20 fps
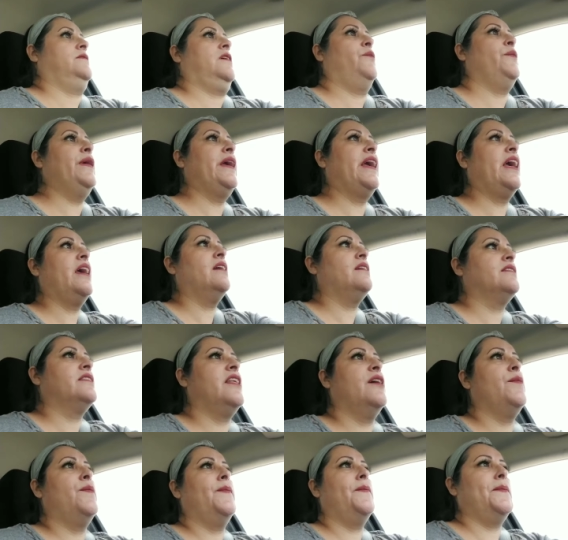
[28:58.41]
a mi
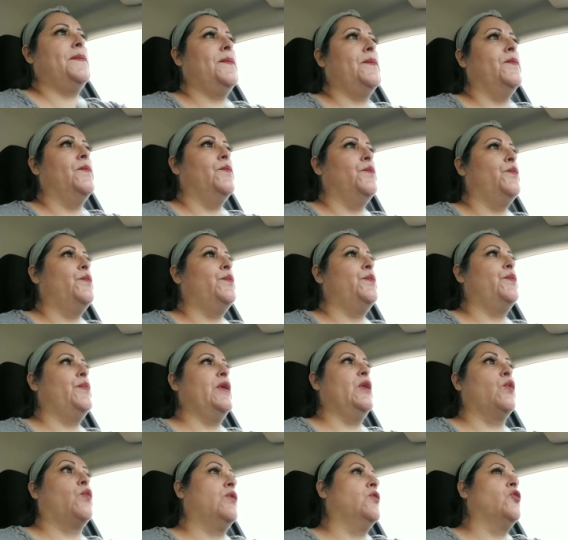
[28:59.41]
gente,
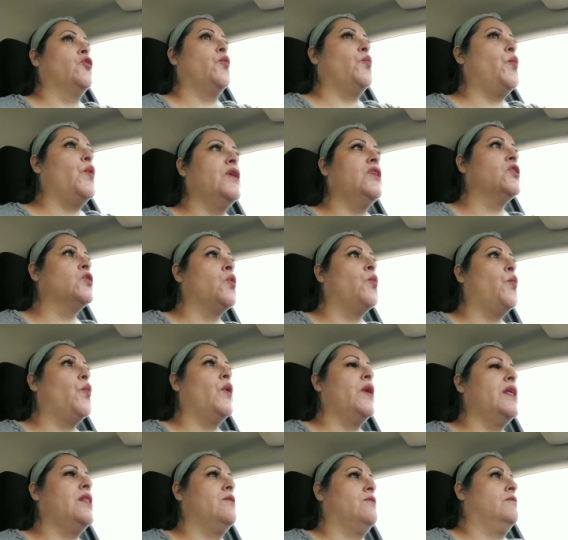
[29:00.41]
pero cuando no puedo, no
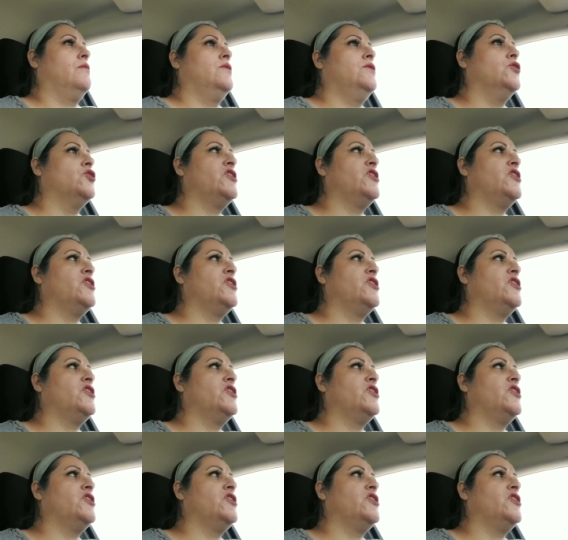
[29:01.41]
puedo.